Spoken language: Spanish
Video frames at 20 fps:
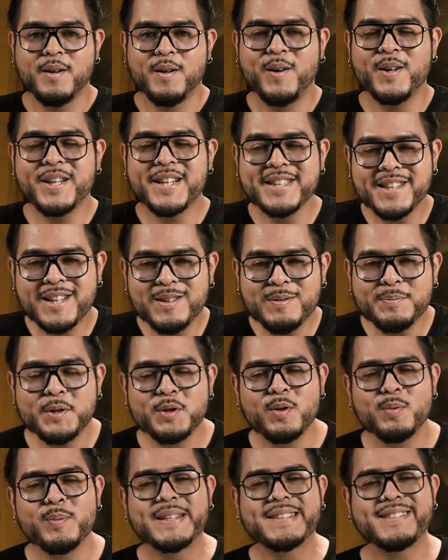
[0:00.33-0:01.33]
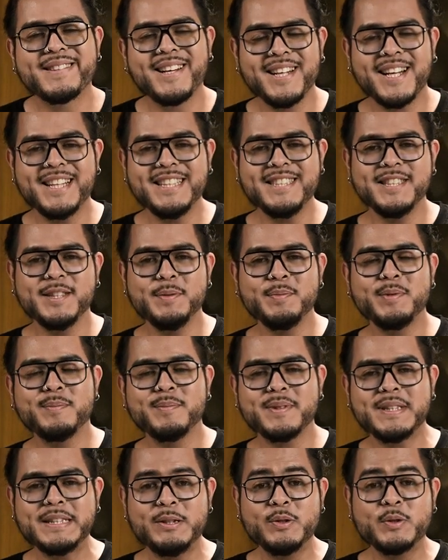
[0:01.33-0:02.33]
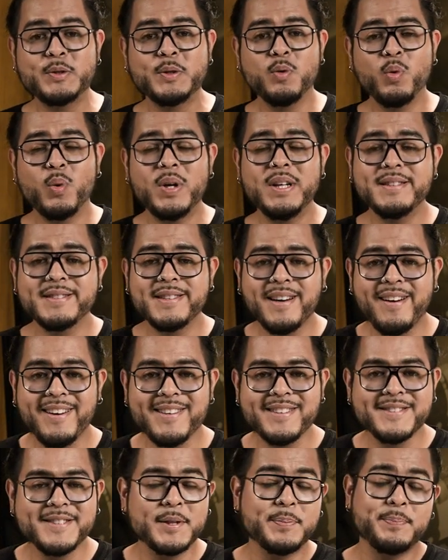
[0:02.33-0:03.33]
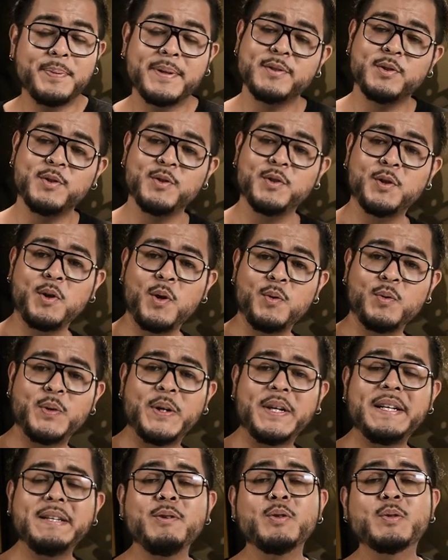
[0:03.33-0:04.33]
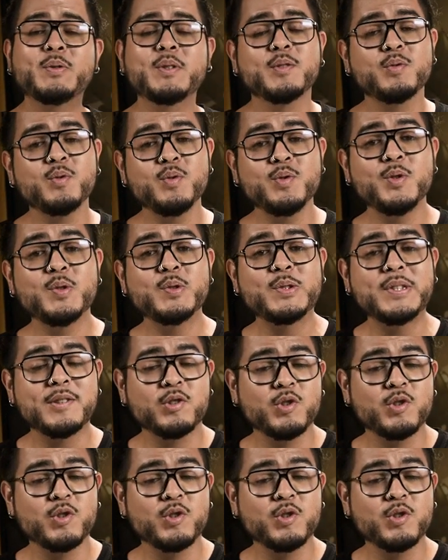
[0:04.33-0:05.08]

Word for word: Hola, ¿qué tal? Mi nombre es Alain y bienvenidos de vuelta a este espacio de Road en los estudios de